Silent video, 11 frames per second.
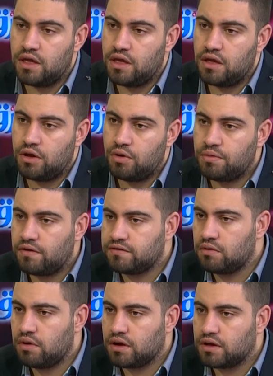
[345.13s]
إيه، وبنفس
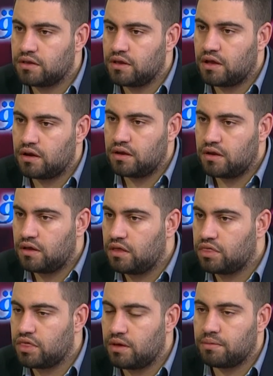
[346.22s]
الوقت يعني
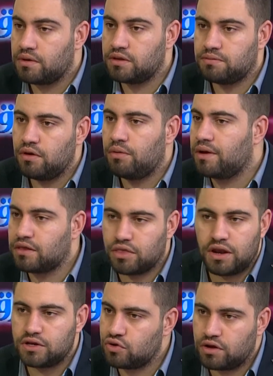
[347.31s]
بالنسبه لهم حتى
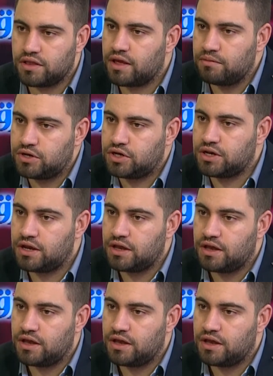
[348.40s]
ثلاث شهداء مش